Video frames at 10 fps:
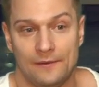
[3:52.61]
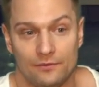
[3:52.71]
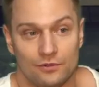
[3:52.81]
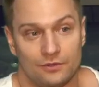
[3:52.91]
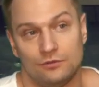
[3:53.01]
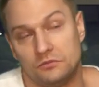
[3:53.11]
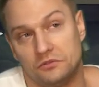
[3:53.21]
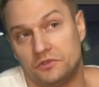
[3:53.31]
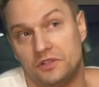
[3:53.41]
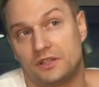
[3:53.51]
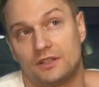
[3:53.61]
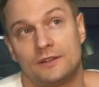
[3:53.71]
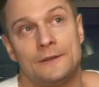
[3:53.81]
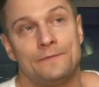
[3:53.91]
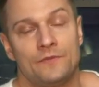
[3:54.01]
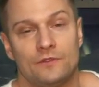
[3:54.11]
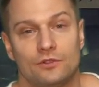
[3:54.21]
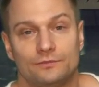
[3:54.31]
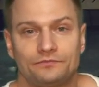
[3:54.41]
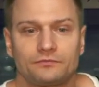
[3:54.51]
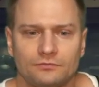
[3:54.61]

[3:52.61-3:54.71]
Вот, и думаю, интересно. Вот.